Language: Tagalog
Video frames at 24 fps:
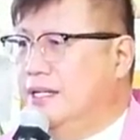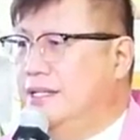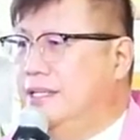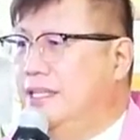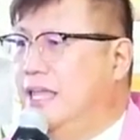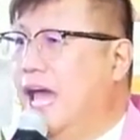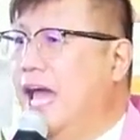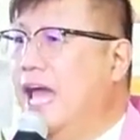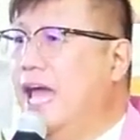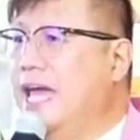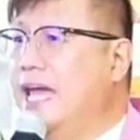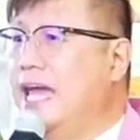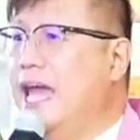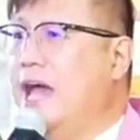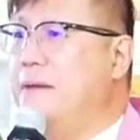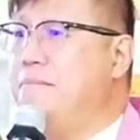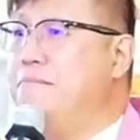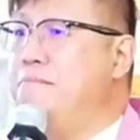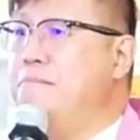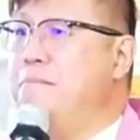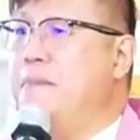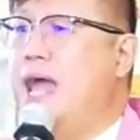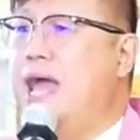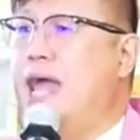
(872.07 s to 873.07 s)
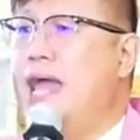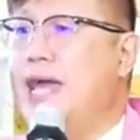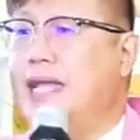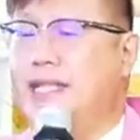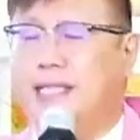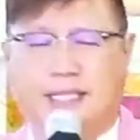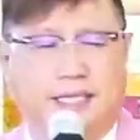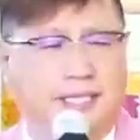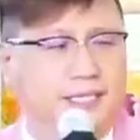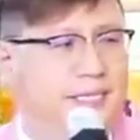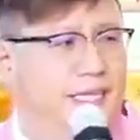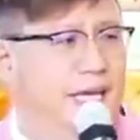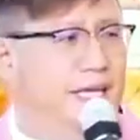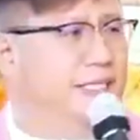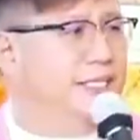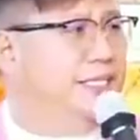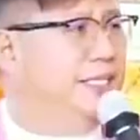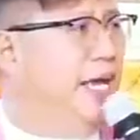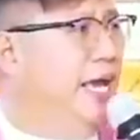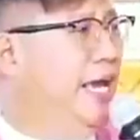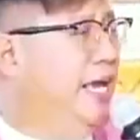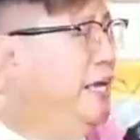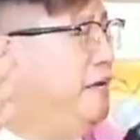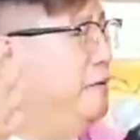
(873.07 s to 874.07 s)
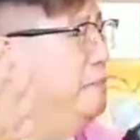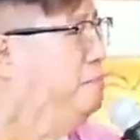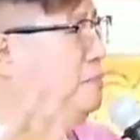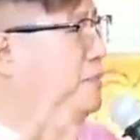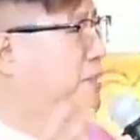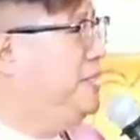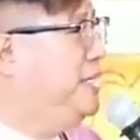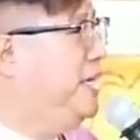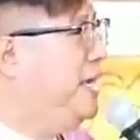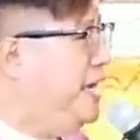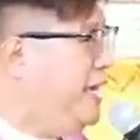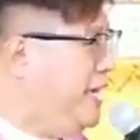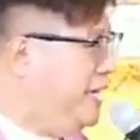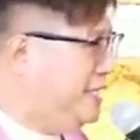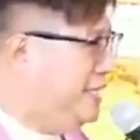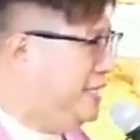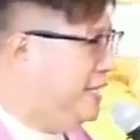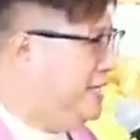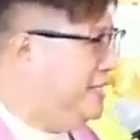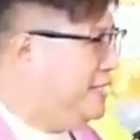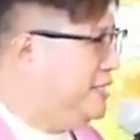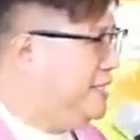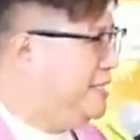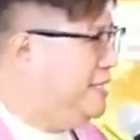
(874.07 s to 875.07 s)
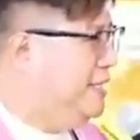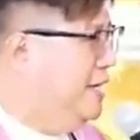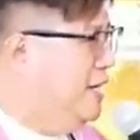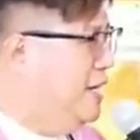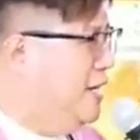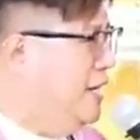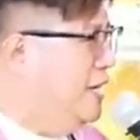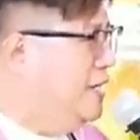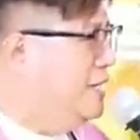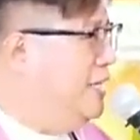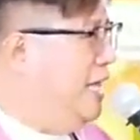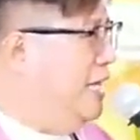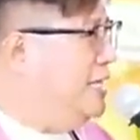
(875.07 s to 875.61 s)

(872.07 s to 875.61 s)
They have met the same Jesus, the